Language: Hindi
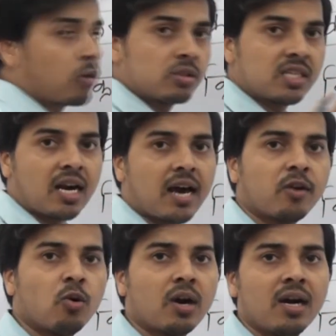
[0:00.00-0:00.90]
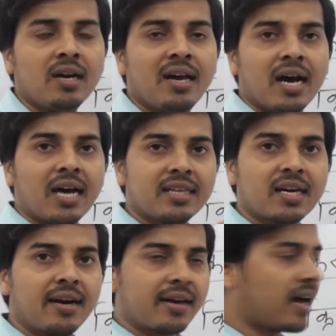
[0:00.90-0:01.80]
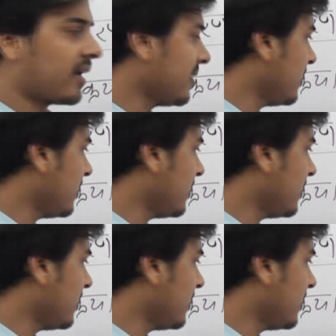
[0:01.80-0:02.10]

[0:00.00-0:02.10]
कौन सा कारक होगा अधिकरण कारक